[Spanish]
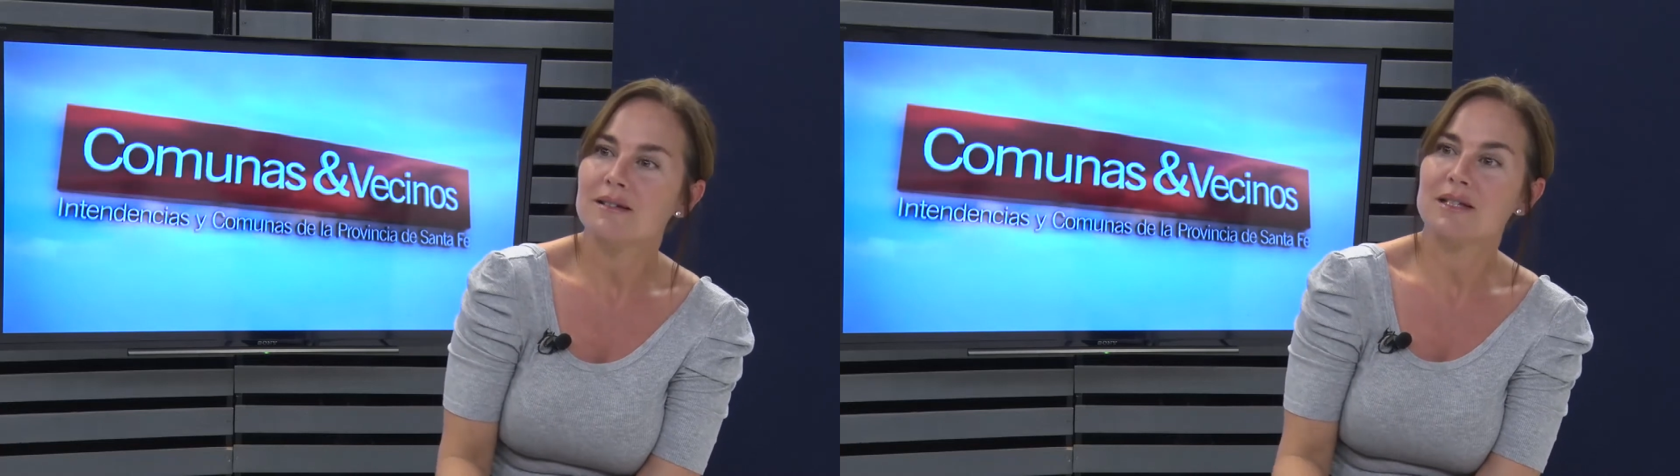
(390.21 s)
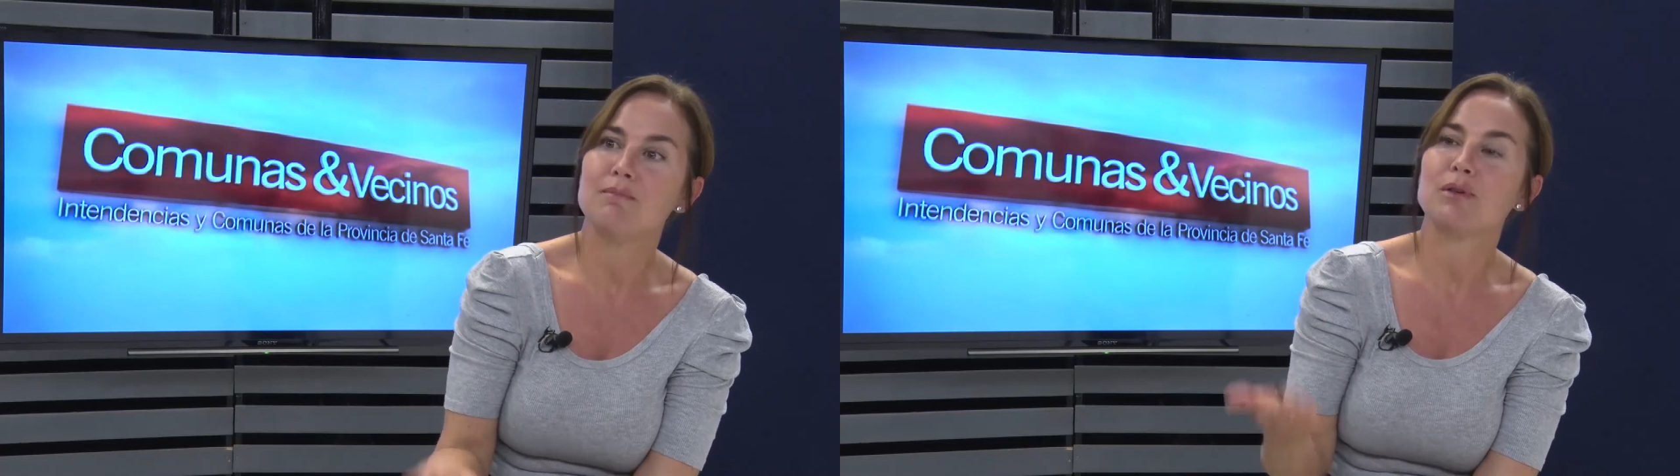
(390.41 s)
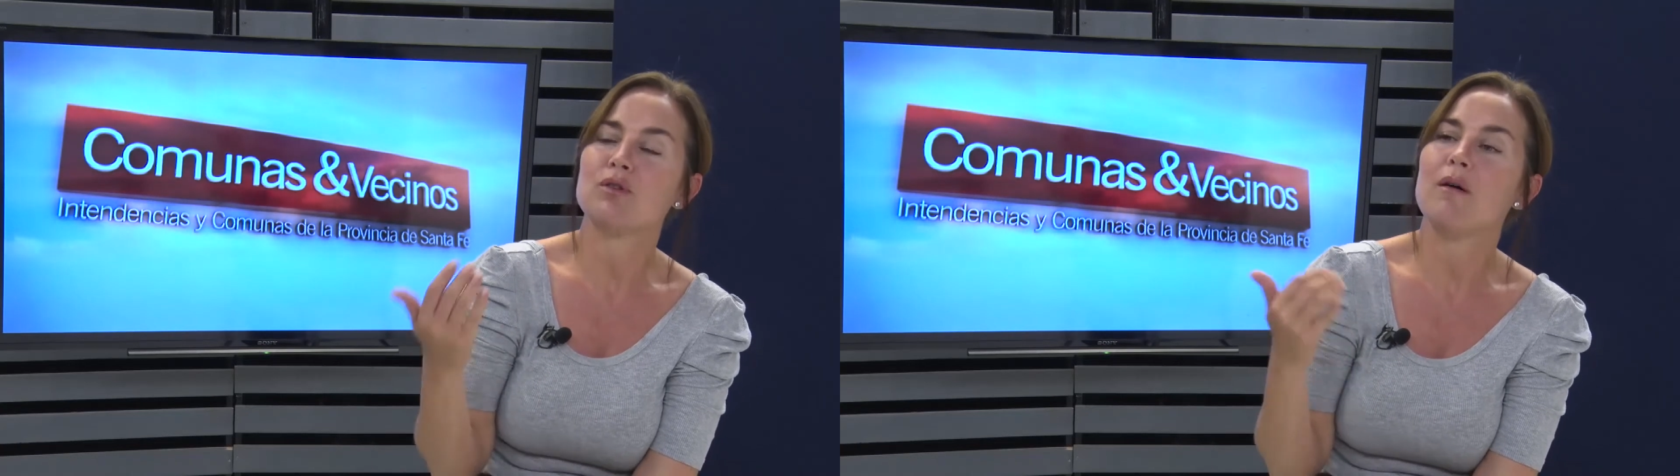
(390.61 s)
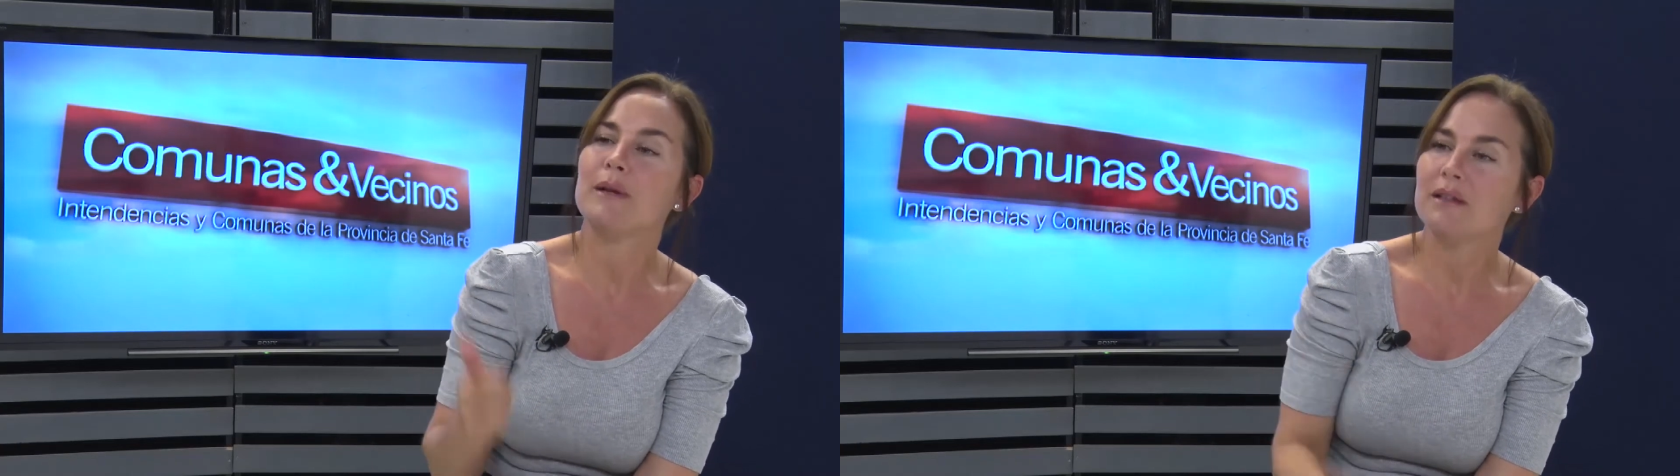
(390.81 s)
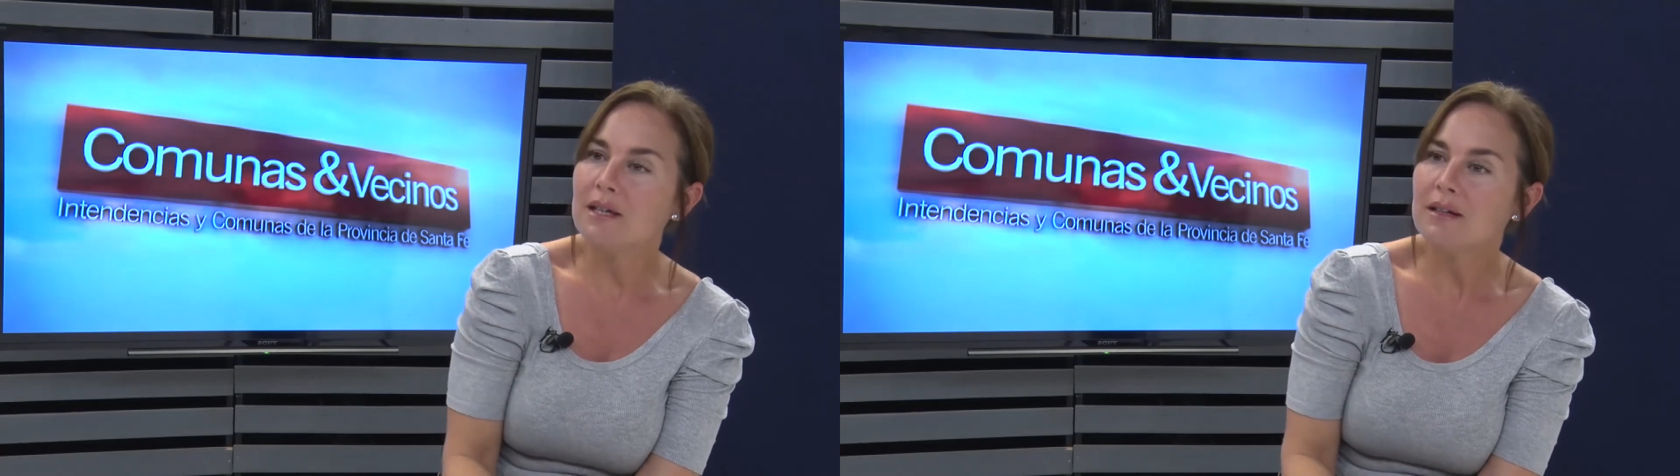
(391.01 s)
se empezó a
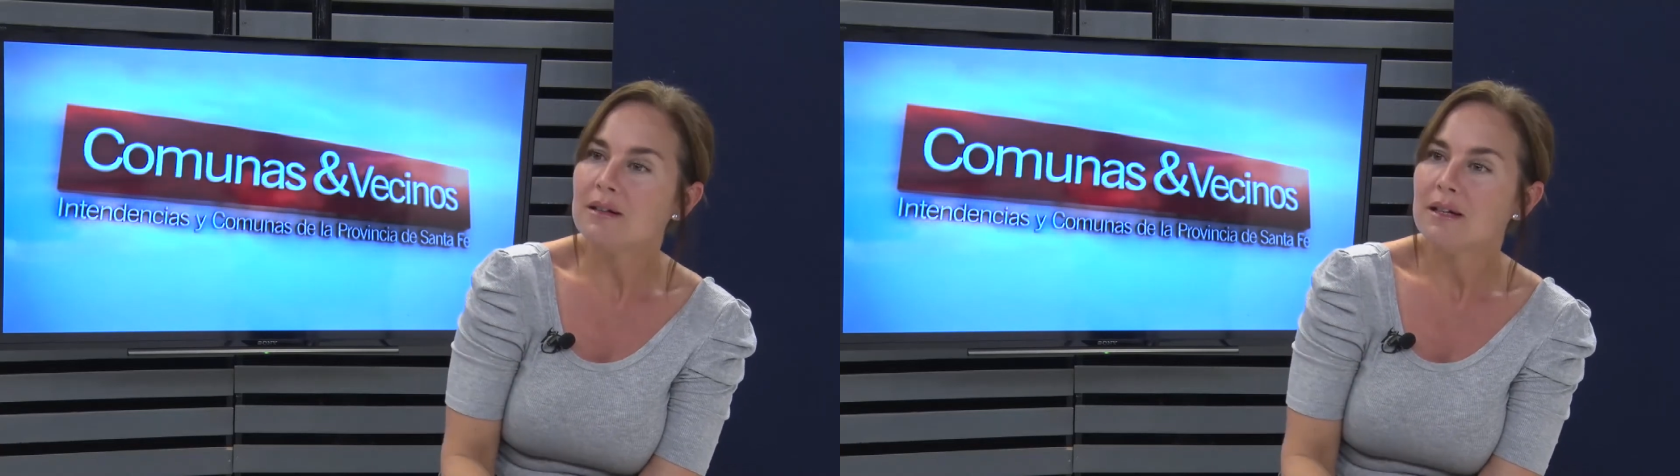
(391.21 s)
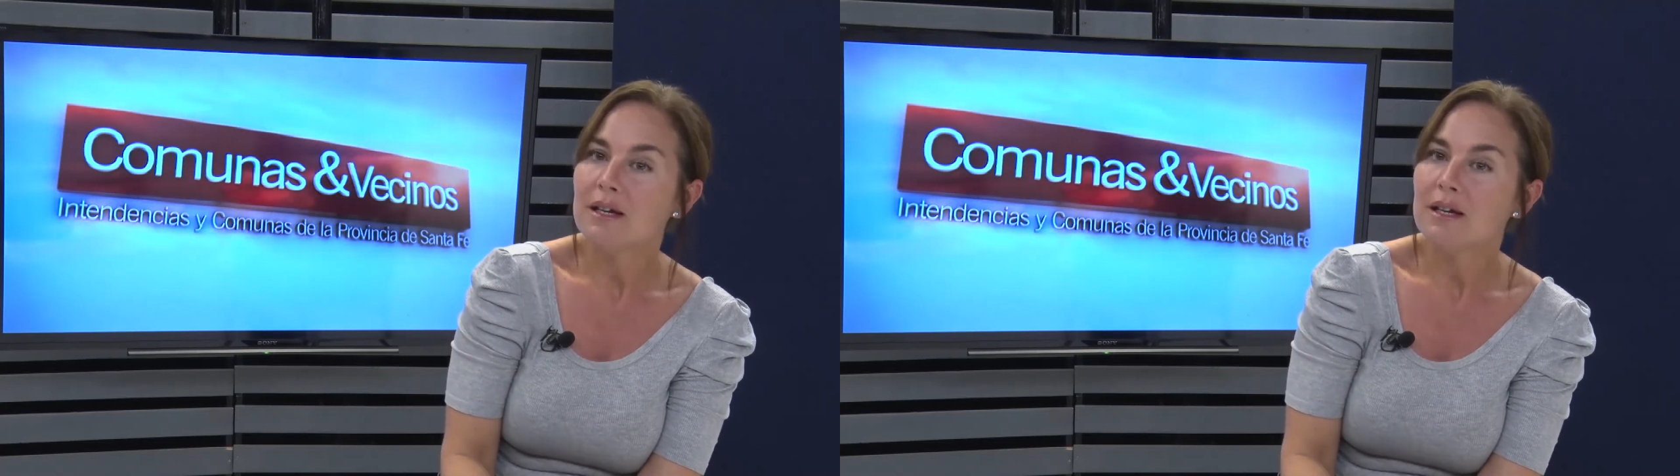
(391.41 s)
mentir